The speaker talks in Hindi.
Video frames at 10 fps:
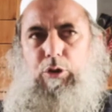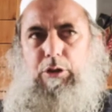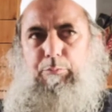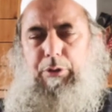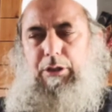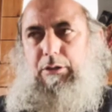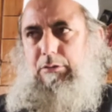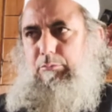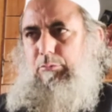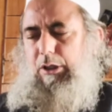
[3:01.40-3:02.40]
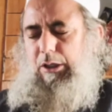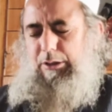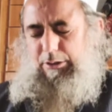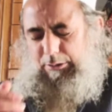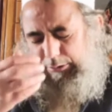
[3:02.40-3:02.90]
मौके पर
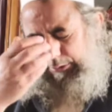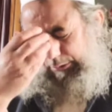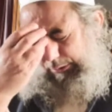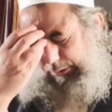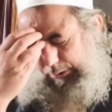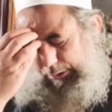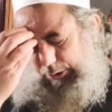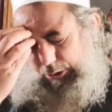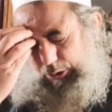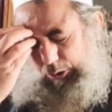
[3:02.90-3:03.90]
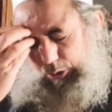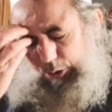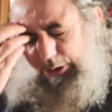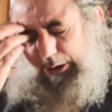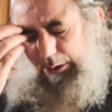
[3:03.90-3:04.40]
बाज़
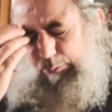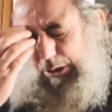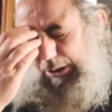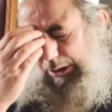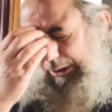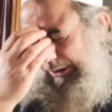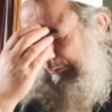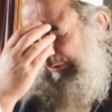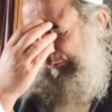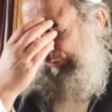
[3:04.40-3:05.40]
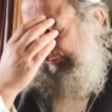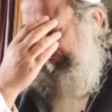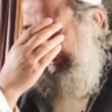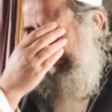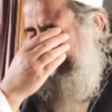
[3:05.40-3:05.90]
रोसाई मक्का ने इमाम
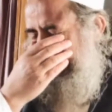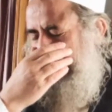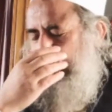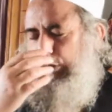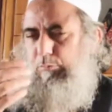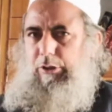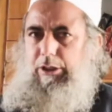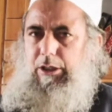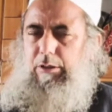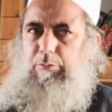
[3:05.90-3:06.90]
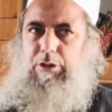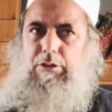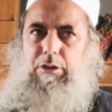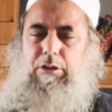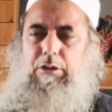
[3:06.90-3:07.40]
अम्बी हजरत मोहम्मद अरबी
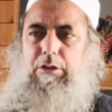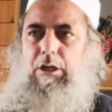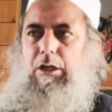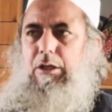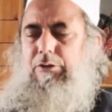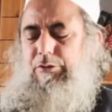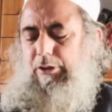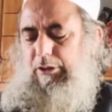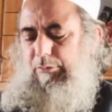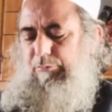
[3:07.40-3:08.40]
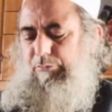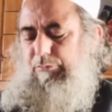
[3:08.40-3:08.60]
सल्लल्लाहु अलैहि